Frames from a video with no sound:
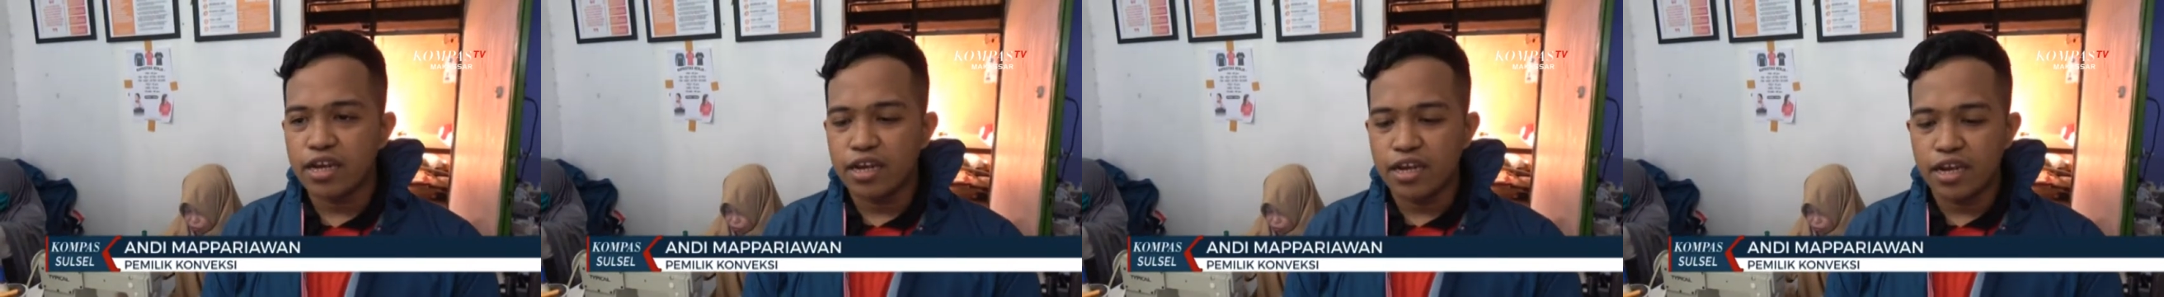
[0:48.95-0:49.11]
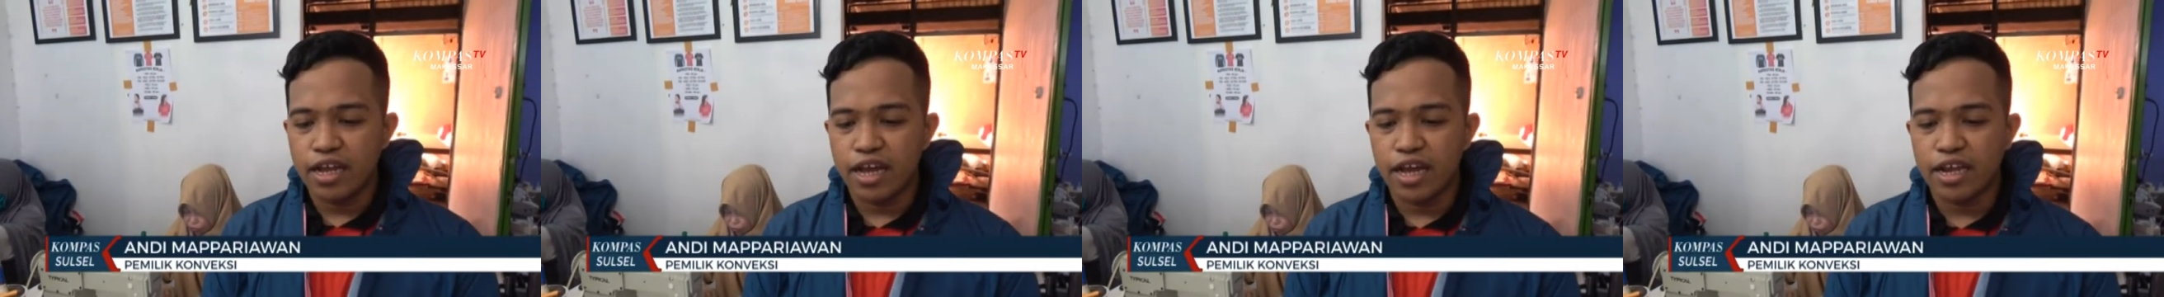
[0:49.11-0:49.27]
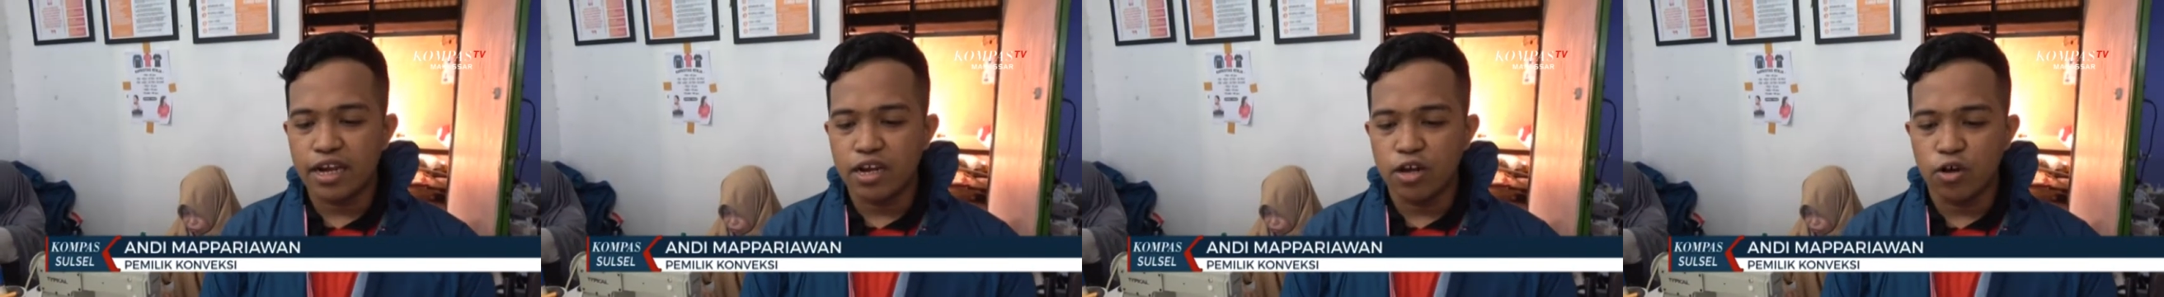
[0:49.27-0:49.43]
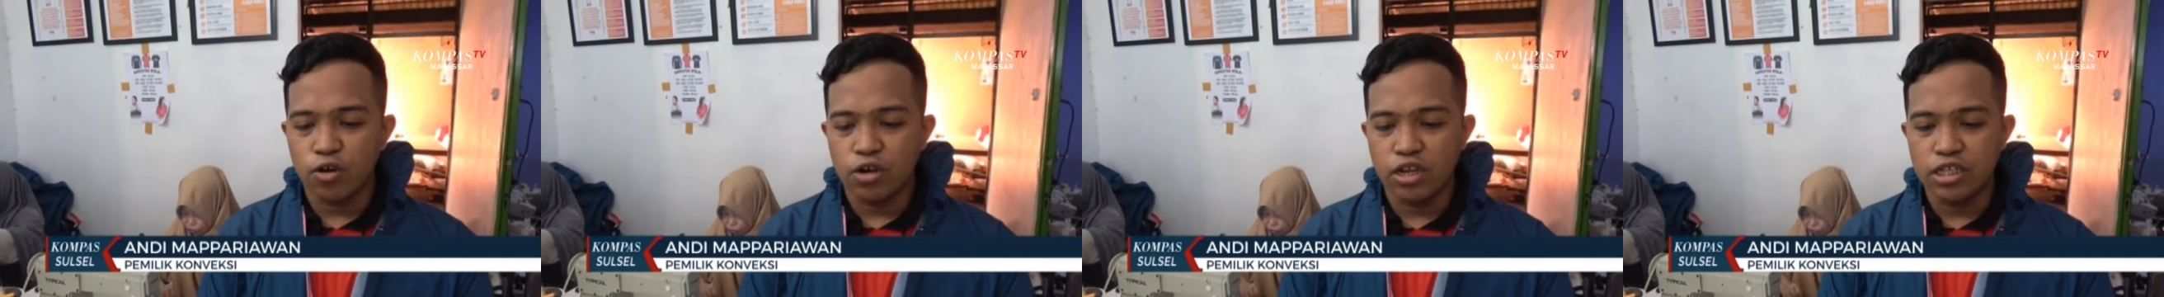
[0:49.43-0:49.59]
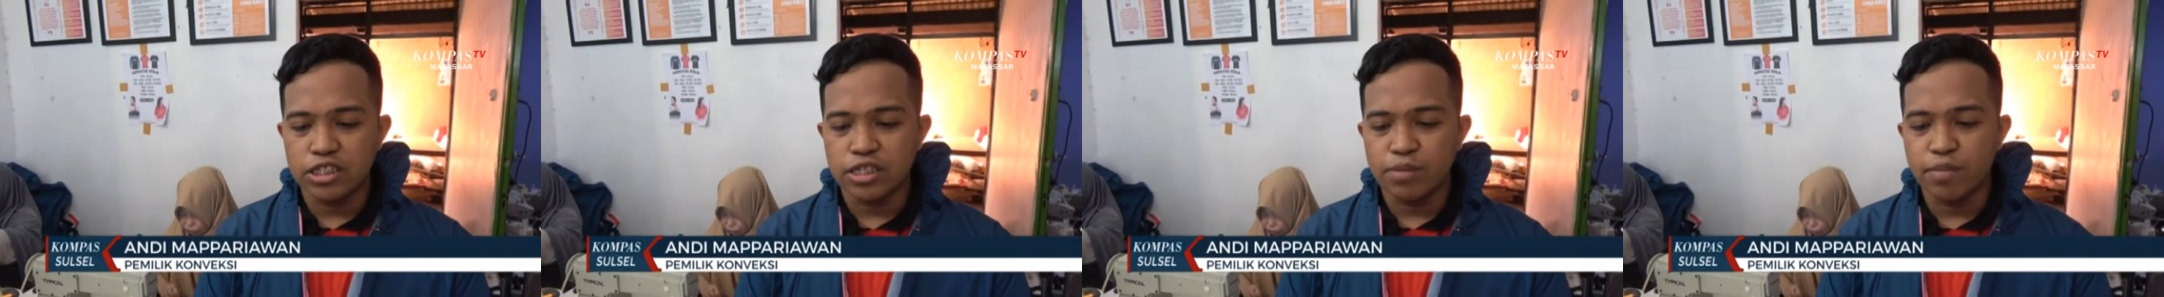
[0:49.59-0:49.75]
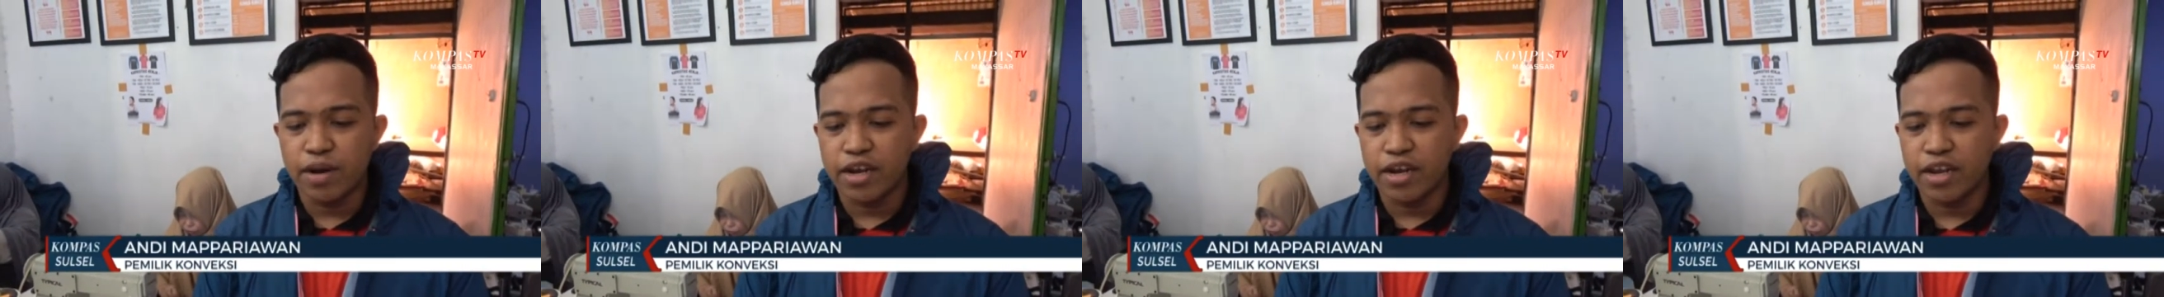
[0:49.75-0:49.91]
dengan
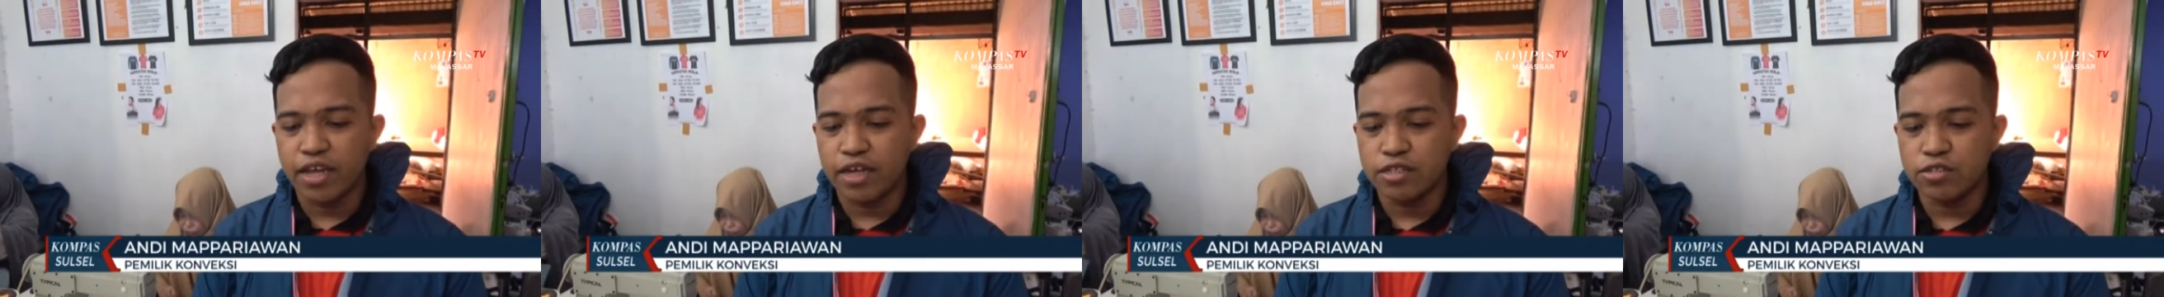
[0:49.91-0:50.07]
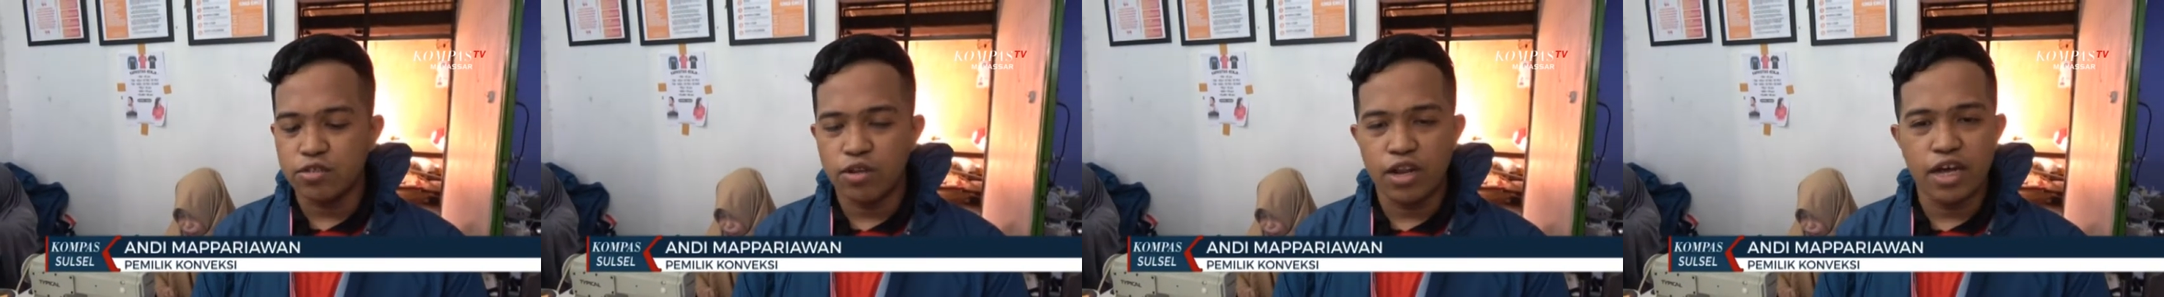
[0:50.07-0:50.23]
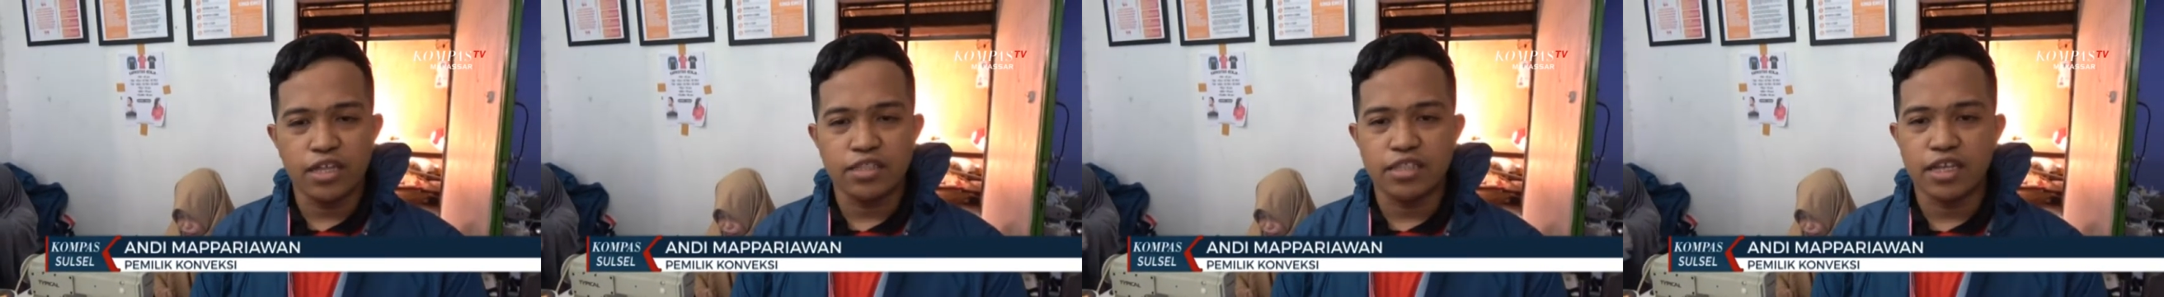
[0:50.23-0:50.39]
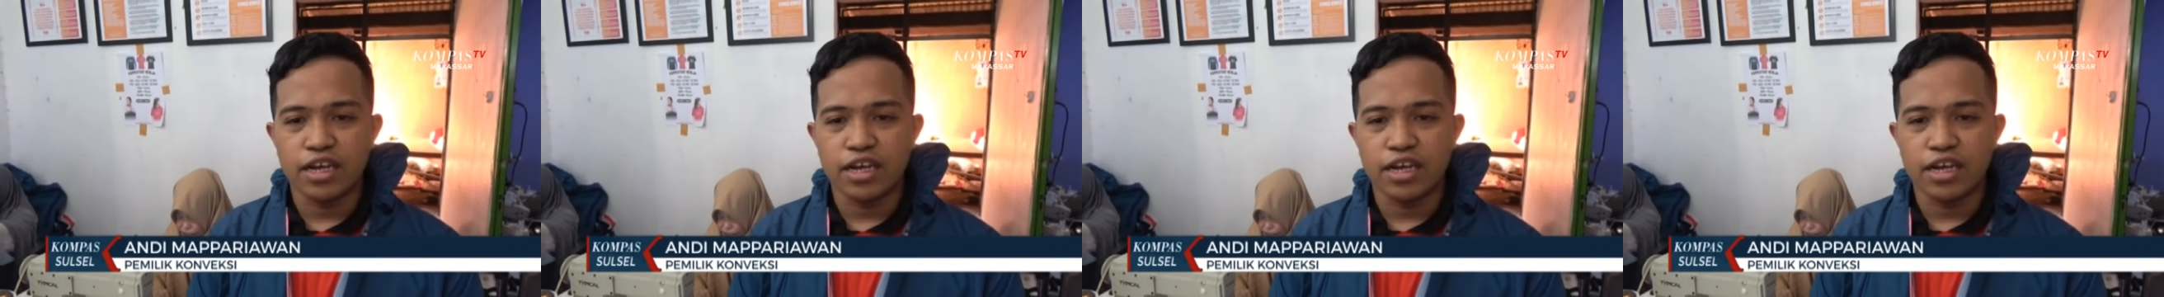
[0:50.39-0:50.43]
kondisi bahan yang sudah